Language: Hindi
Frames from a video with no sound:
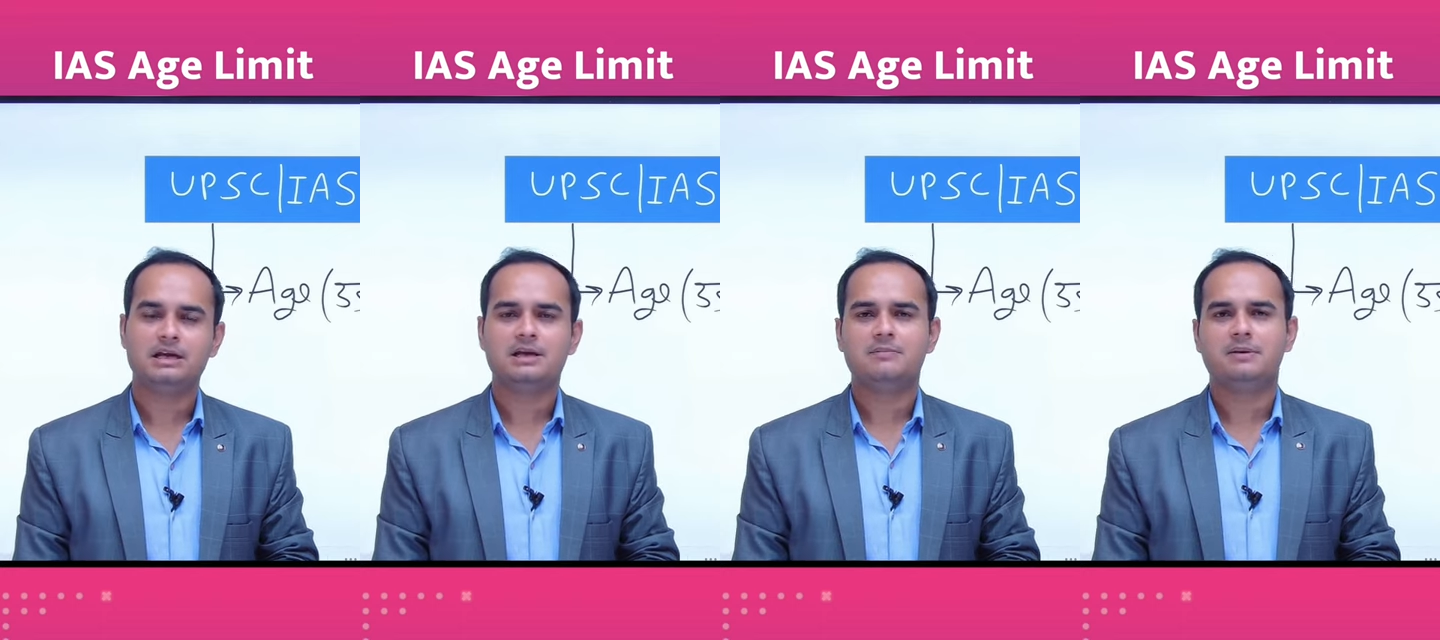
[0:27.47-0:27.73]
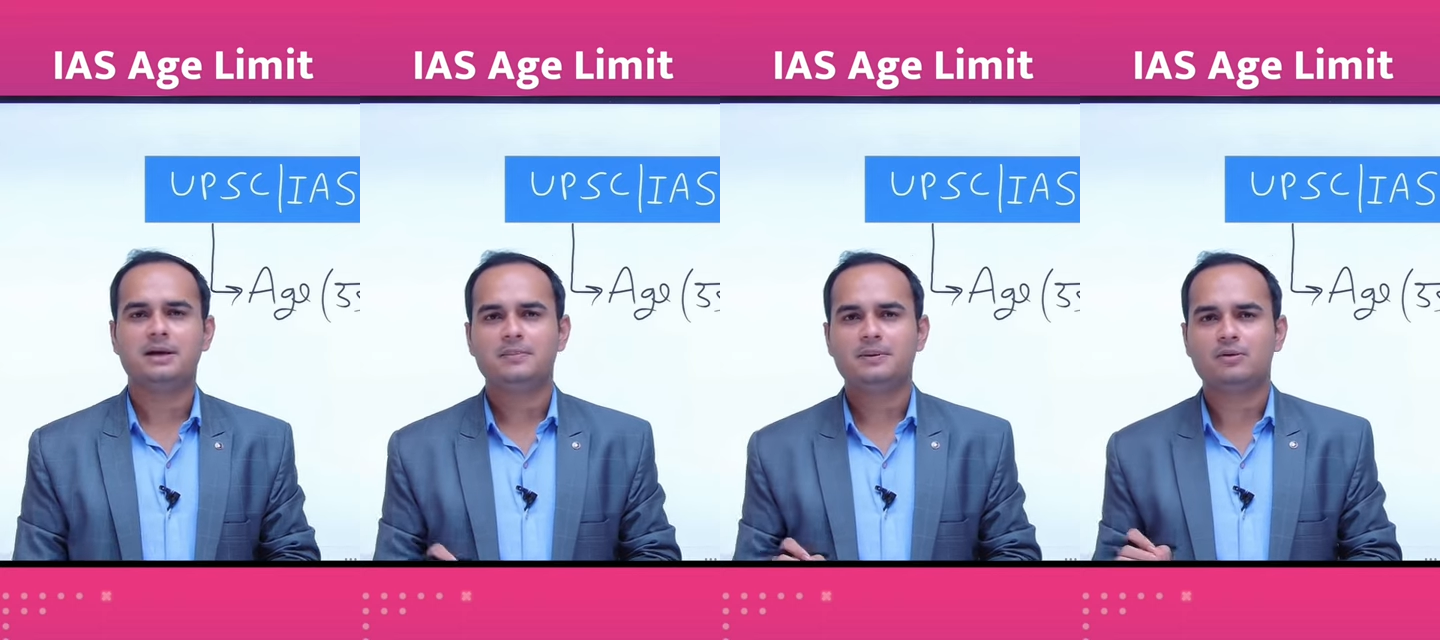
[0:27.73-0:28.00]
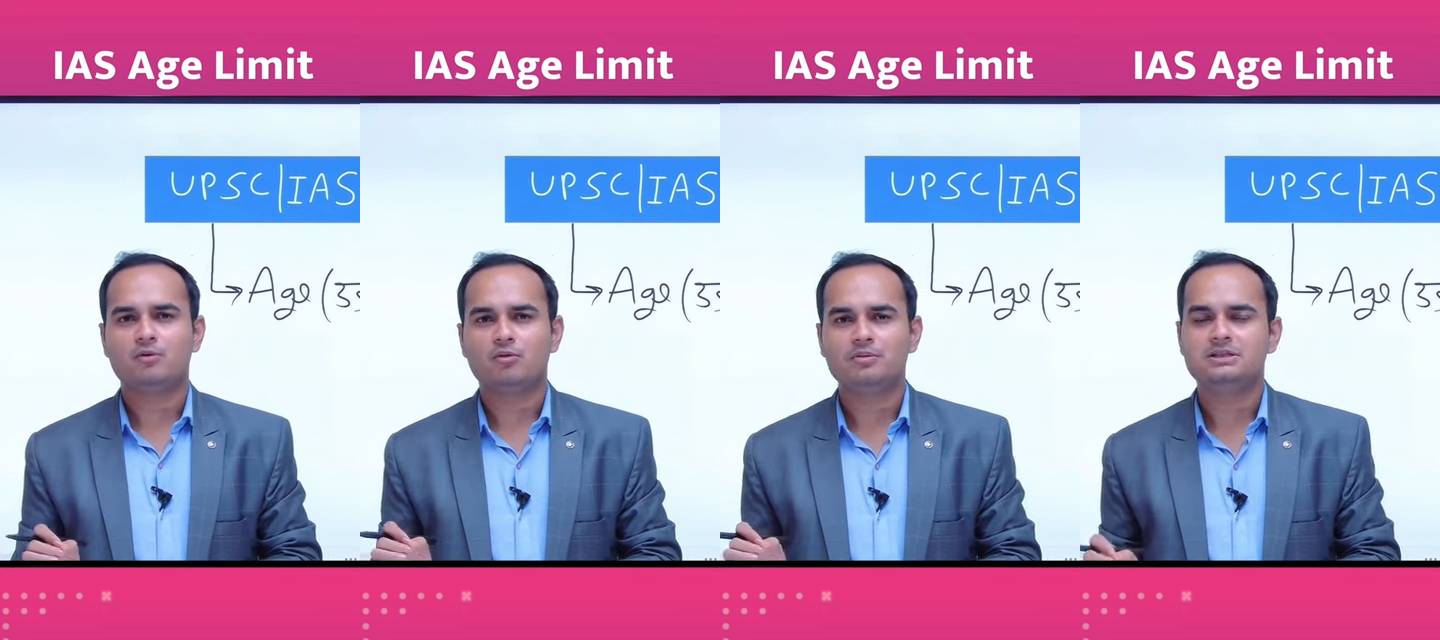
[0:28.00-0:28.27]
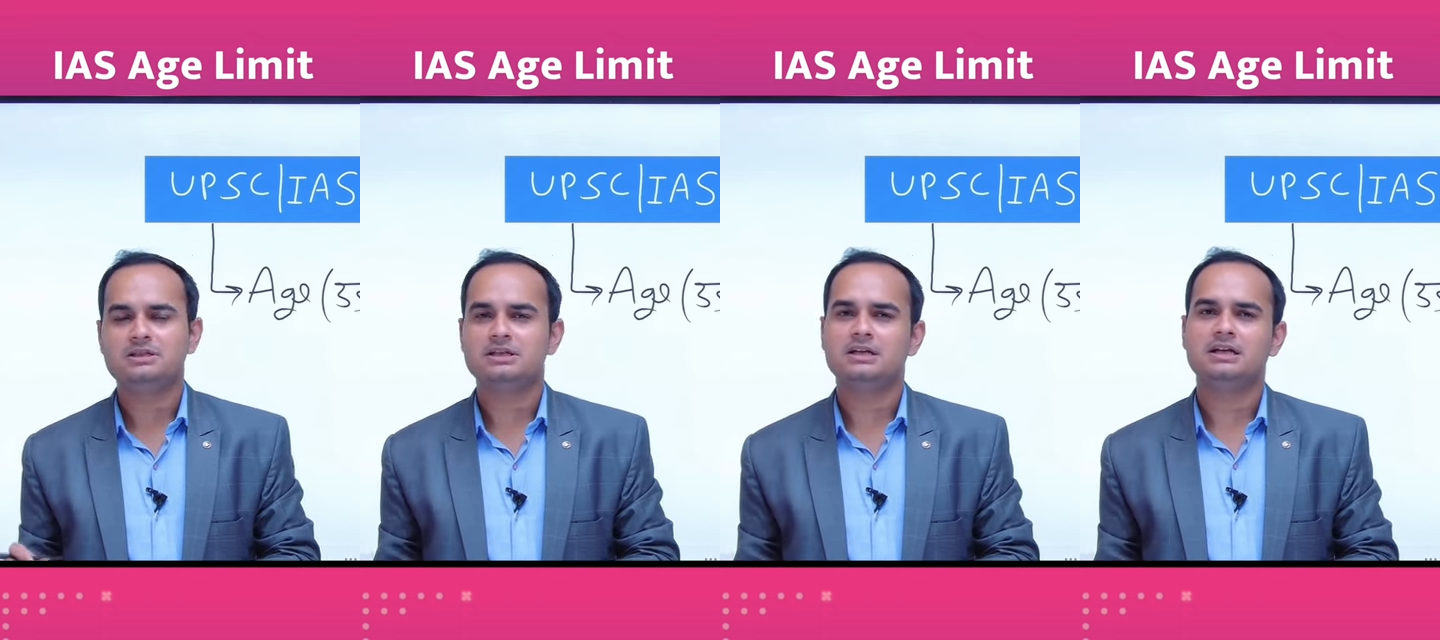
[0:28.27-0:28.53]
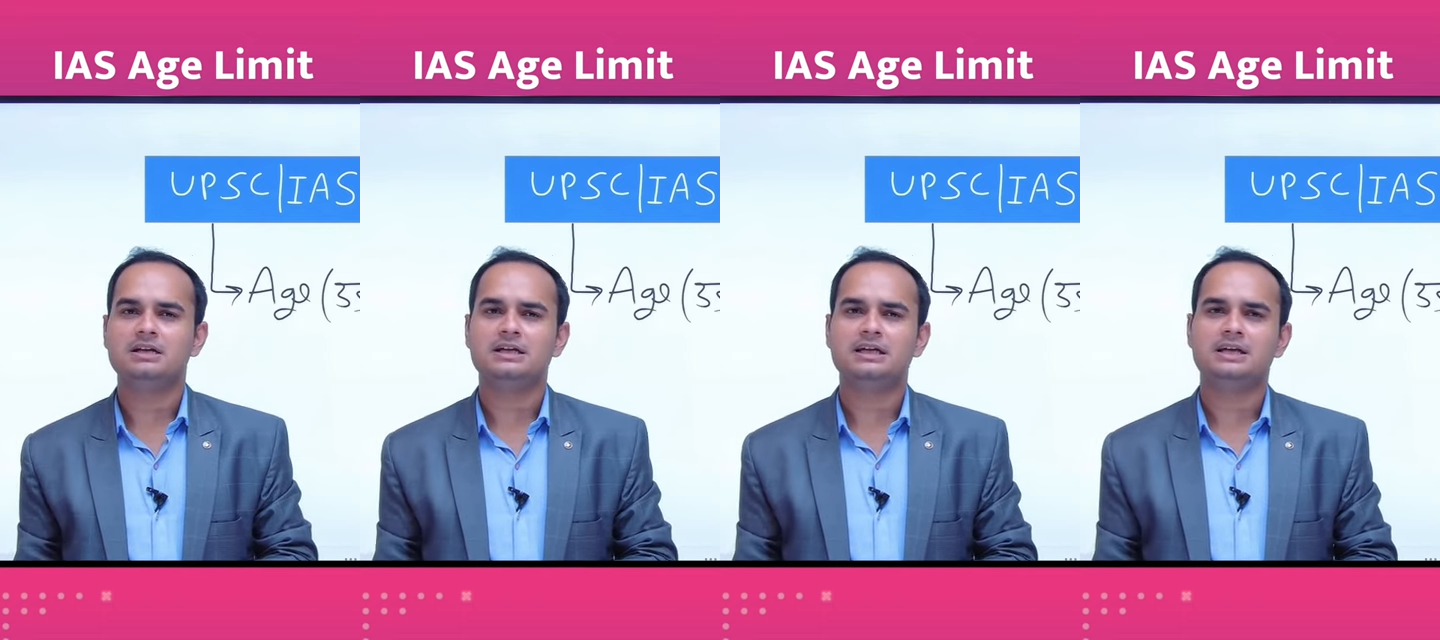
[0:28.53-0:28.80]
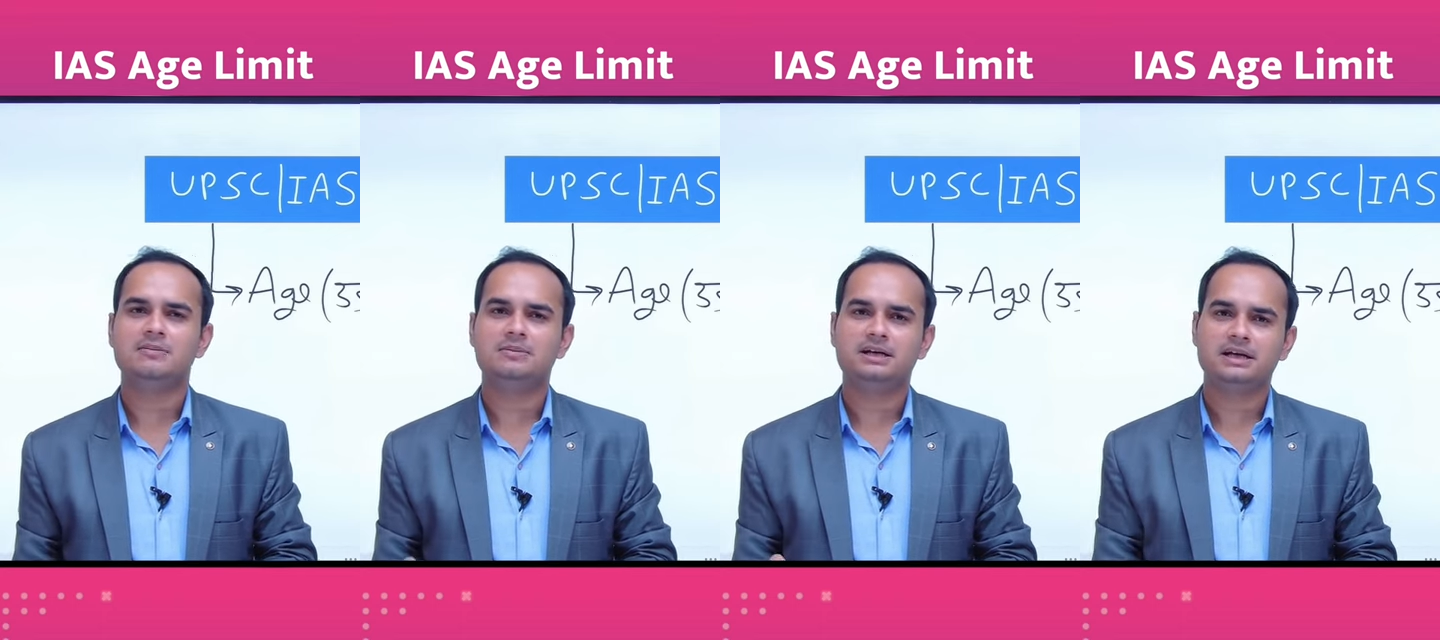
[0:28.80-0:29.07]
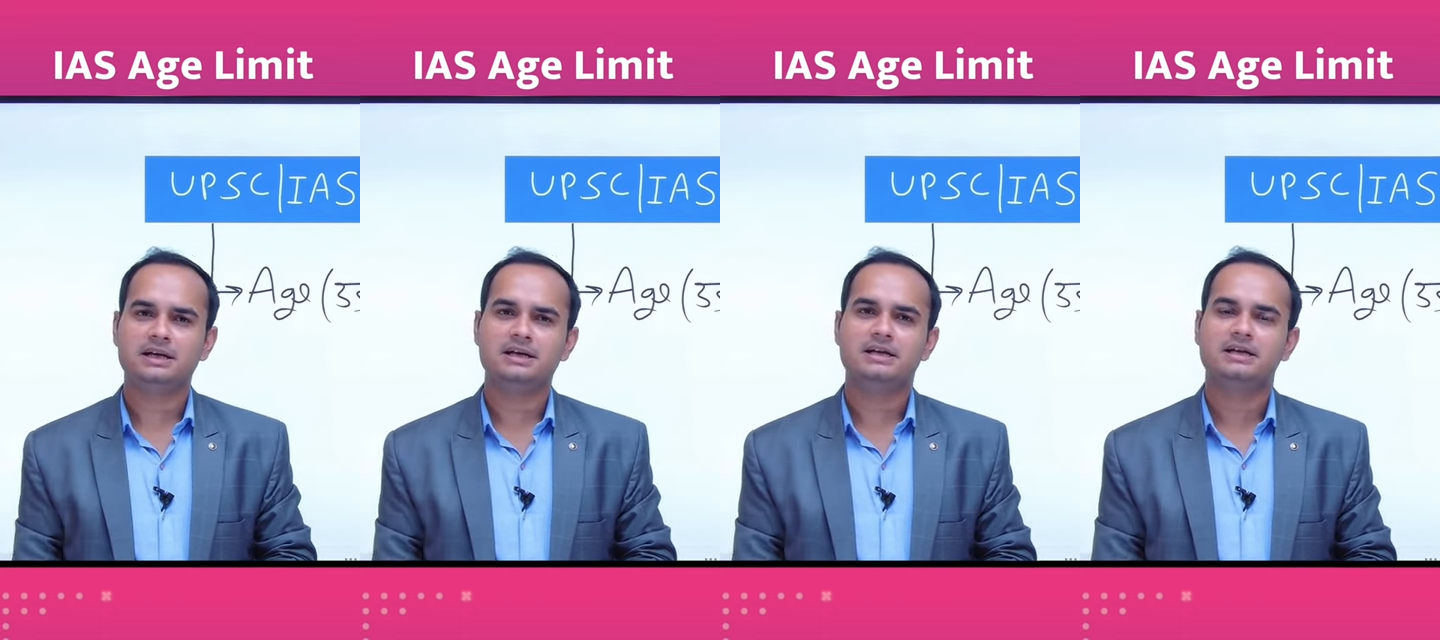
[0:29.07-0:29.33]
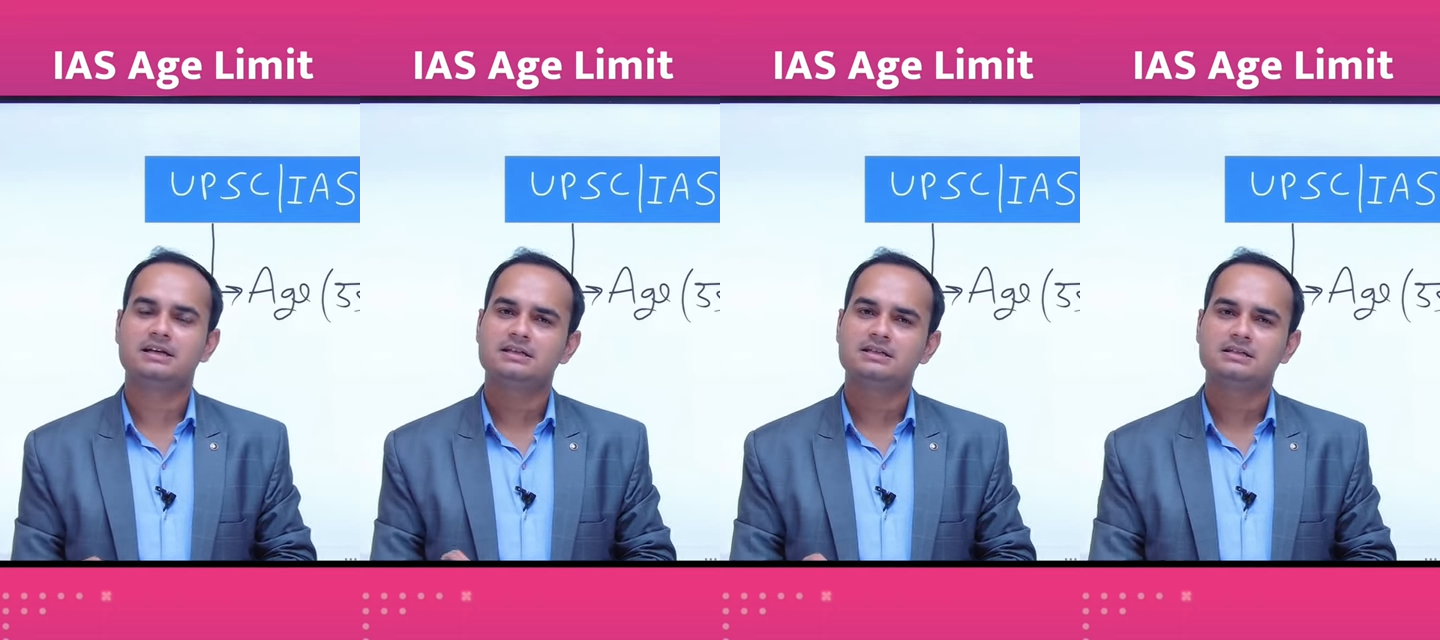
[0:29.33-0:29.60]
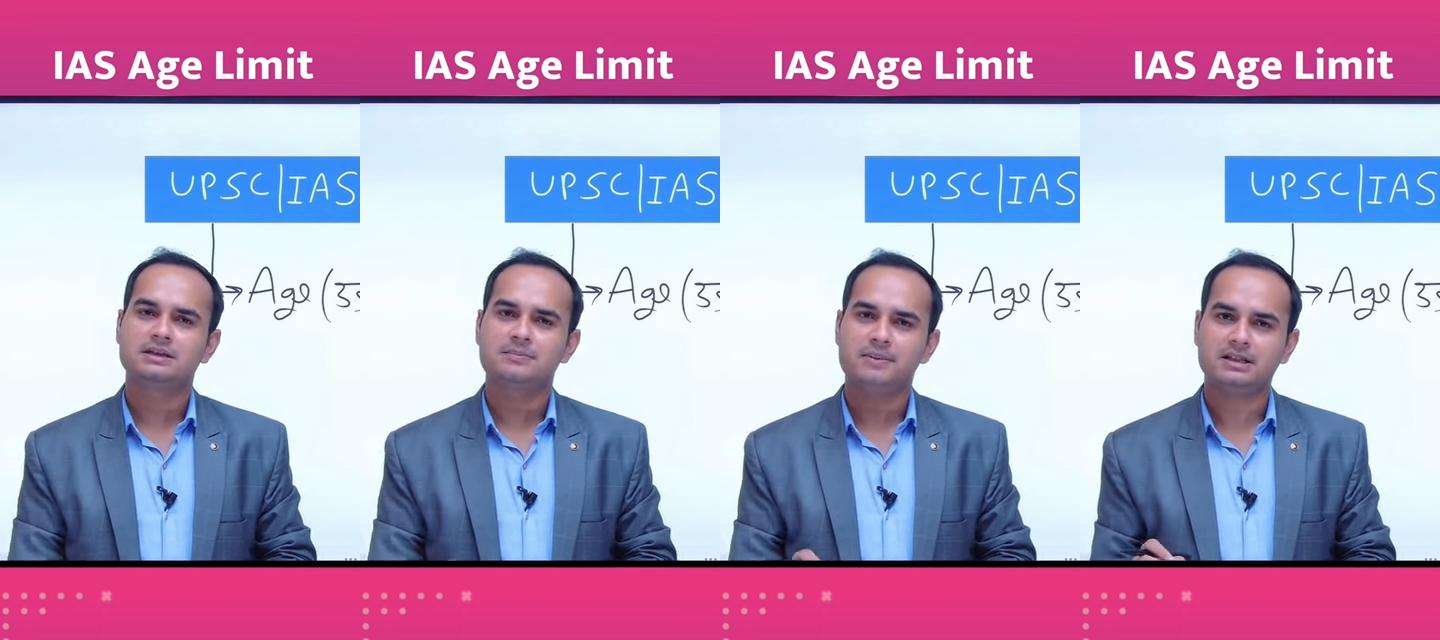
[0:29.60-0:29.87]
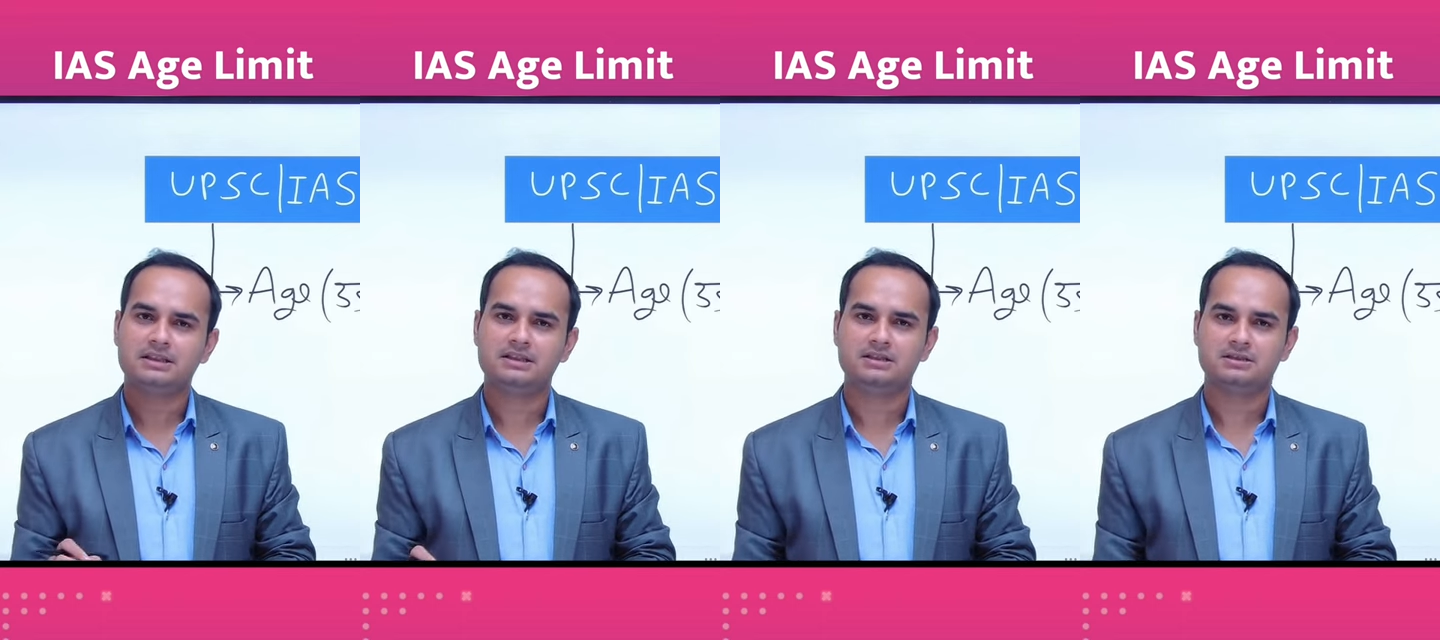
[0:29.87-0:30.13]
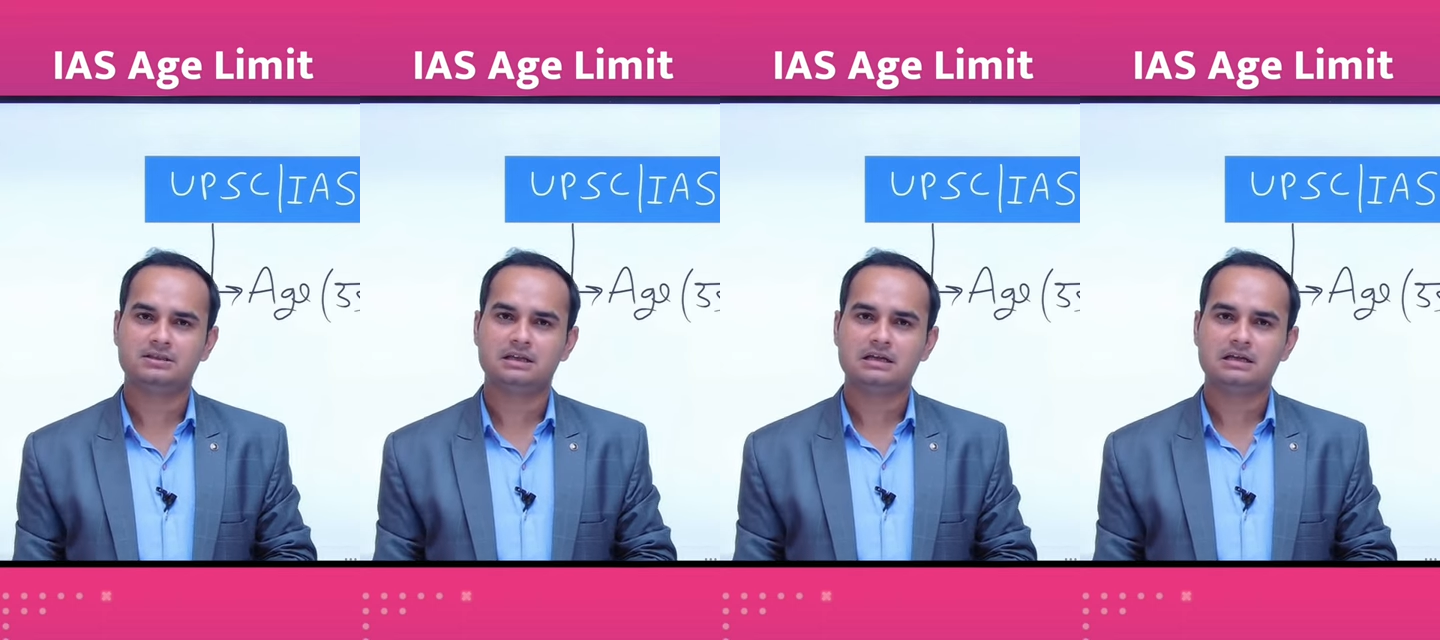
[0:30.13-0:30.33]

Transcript: वहीं पर ओबीसी के लिए लिमिट है 21 से 35